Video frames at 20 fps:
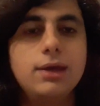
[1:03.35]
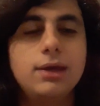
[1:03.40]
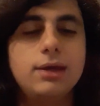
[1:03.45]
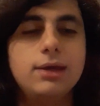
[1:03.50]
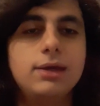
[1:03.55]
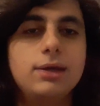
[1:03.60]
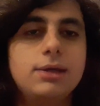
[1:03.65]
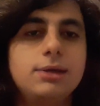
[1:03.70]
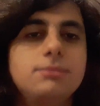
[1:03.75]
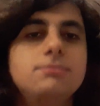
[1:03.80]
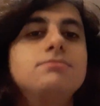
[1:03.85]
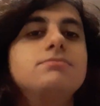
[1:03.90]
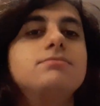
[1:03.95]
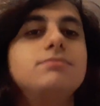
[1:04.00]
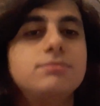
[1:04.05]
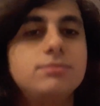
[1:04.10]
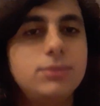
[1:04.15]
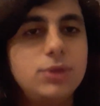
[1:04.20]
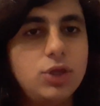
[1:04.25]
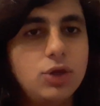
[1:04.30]
Eh,
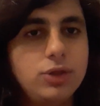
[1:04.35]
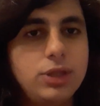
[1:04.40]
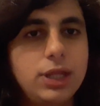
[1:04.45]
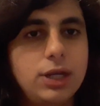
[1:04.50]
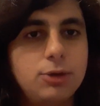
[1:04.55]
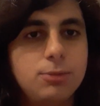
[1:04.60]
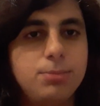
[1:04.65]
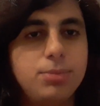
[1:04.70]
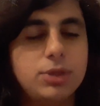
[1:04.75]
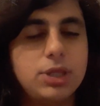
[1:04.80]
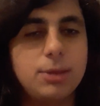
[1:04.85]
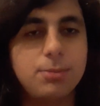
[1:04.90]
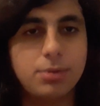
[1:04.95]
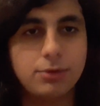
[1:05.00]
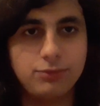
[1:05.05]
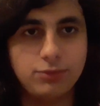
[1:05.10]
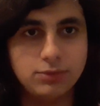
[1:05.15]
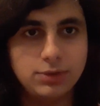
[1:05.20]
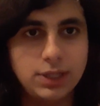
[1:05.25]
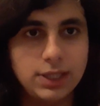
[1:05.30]
io direi un po' di
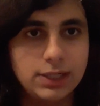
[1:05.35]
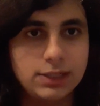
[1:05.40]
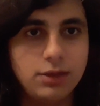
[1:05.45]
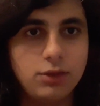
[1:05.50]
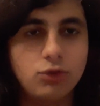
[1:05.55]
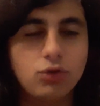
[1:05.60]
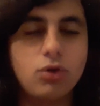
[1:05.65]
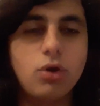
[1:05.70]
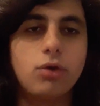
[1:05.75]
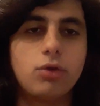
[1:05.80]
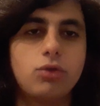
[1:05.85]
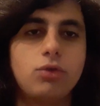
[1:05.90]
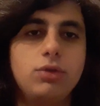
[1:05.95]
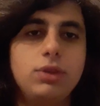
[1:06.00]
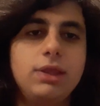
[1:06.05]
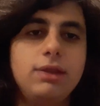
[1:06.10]
approfondire il discorso,